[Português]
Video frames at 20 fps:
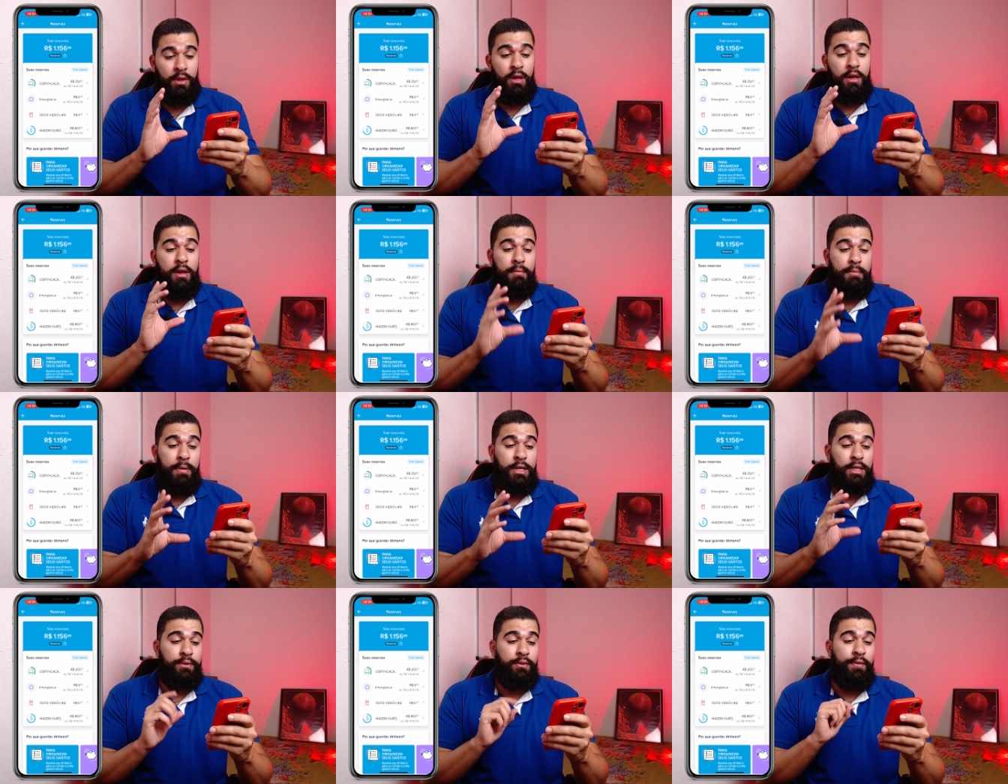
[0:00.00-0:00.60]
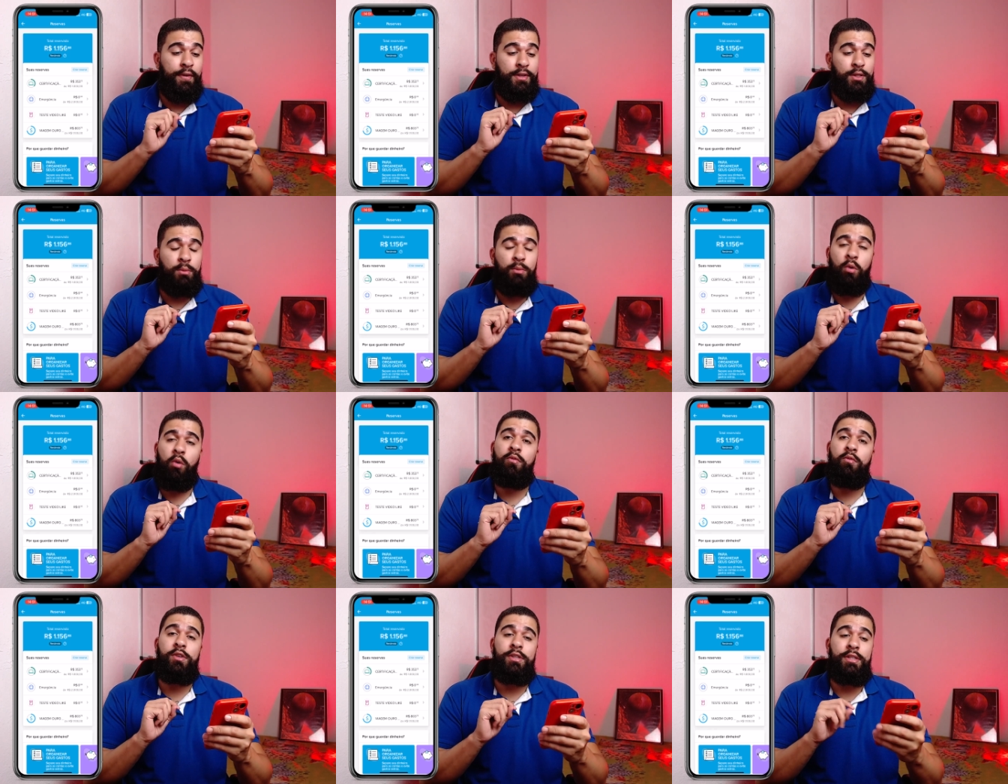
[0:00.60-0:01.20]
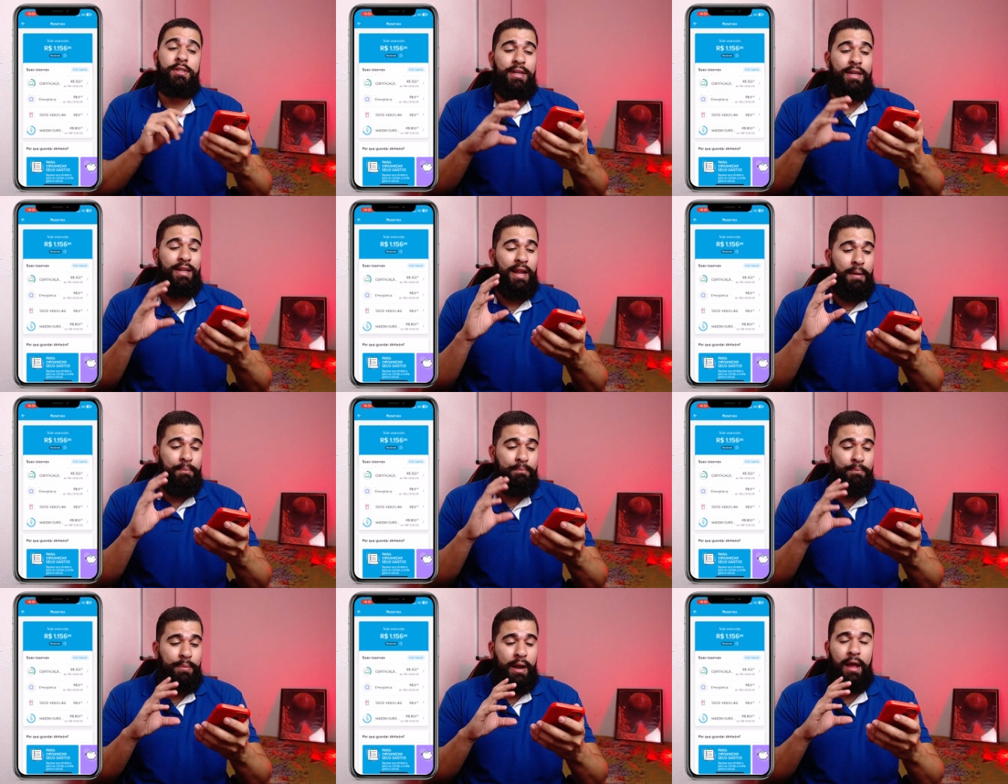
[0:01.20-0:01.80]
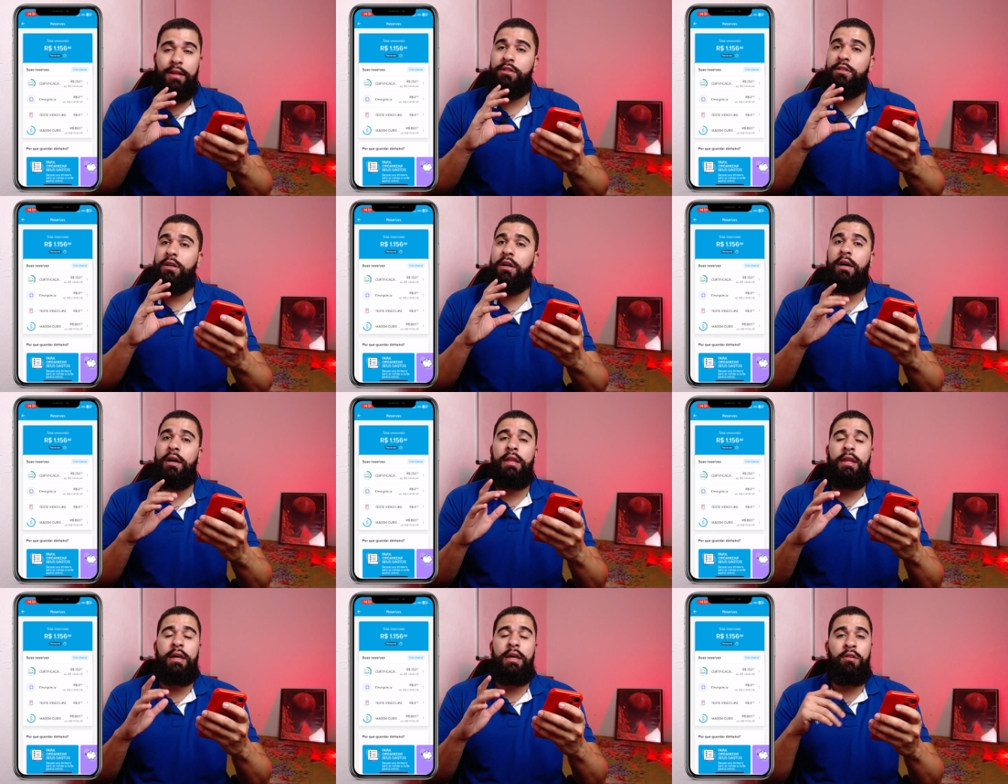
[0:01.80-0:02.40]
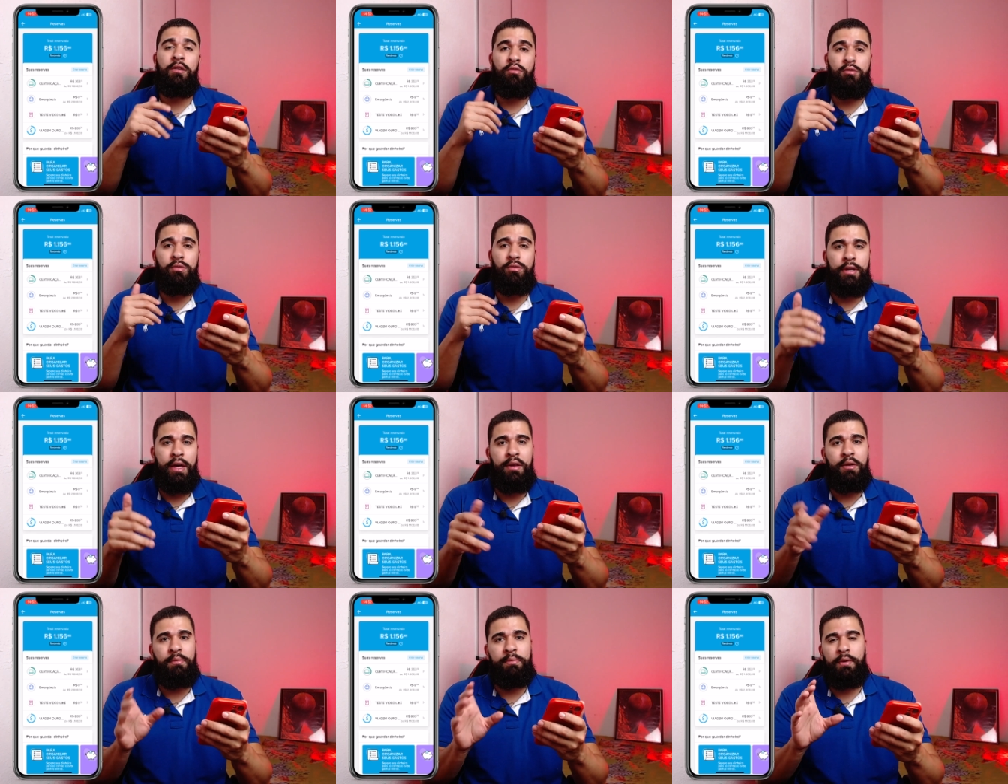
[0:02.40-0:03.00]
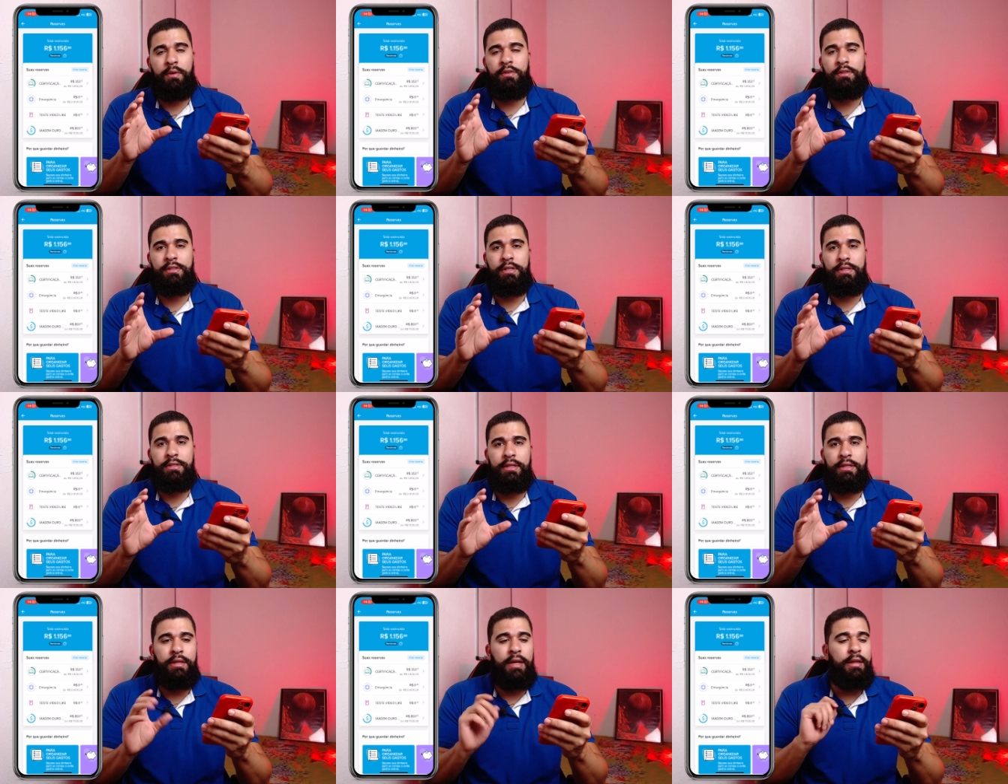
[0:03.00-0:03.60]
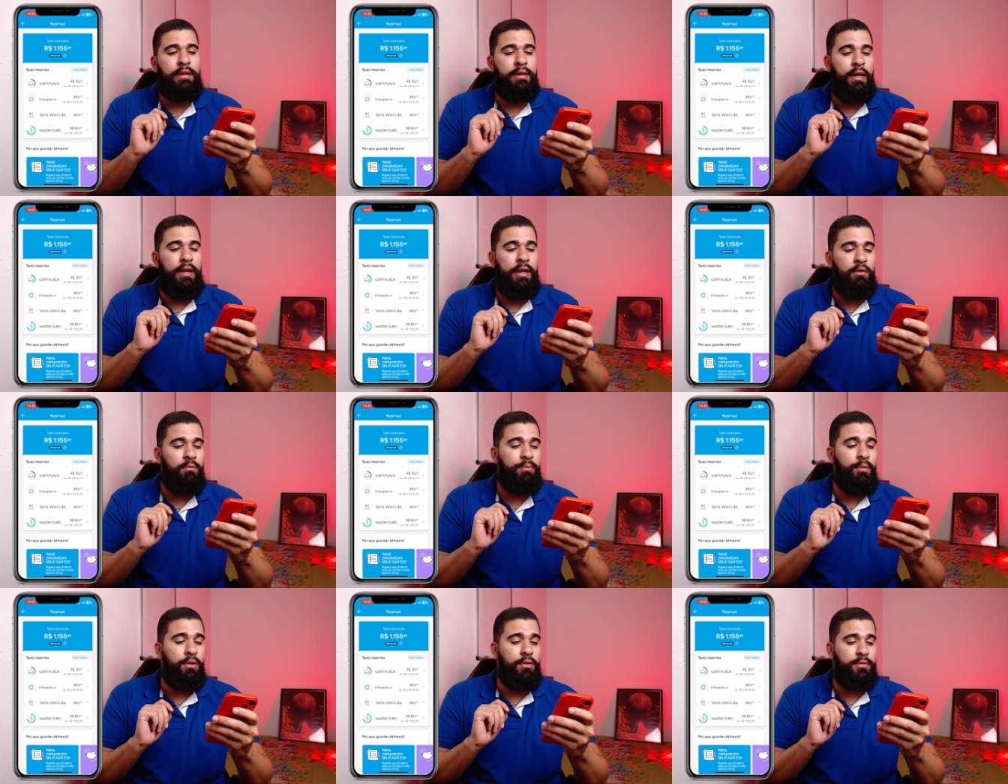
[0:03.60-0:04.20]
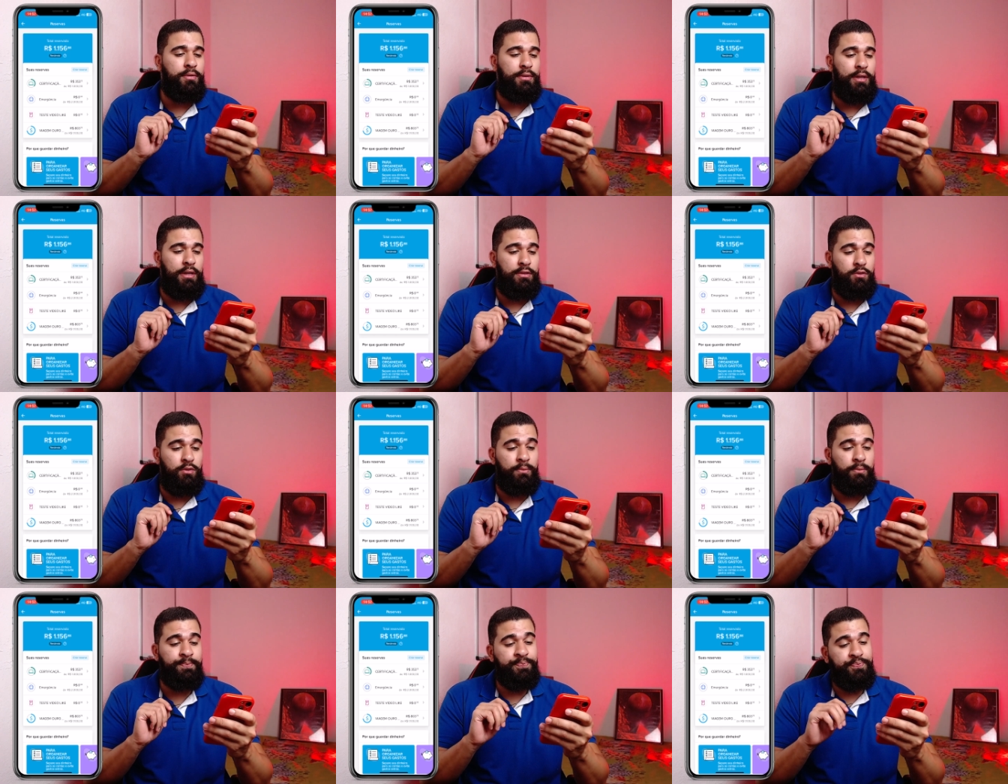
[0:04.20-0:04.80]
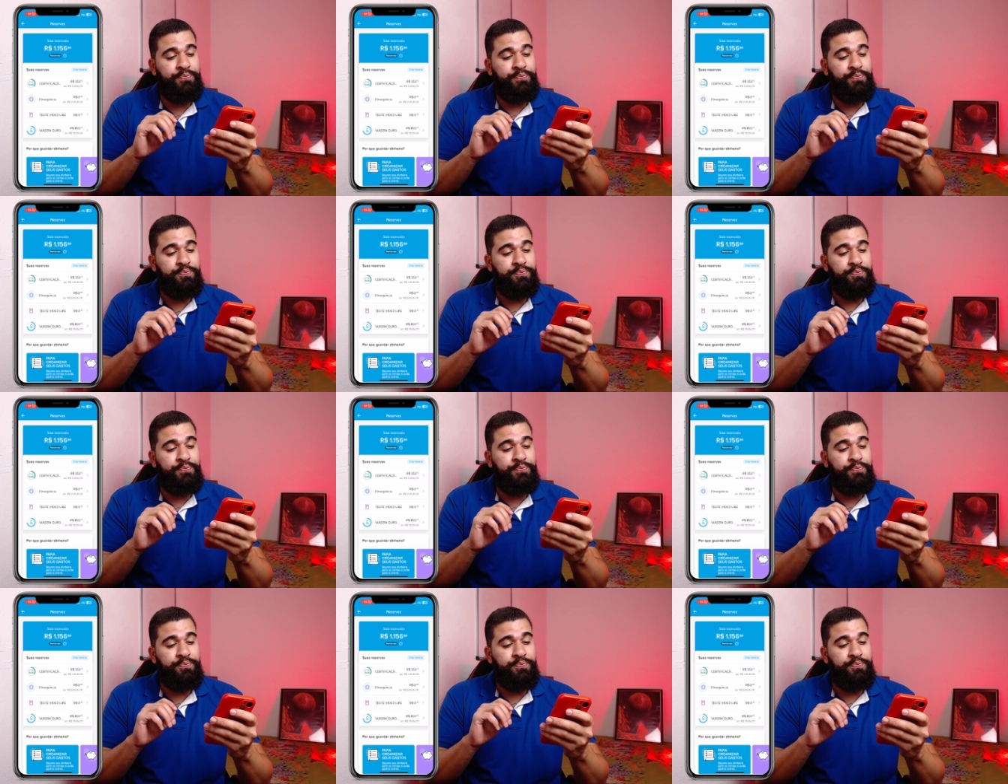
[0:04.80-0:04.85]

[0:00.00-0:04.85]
Mas eu vou fazer uma com vocês aqui na prática, criando do zero para vocês entenderem um processo.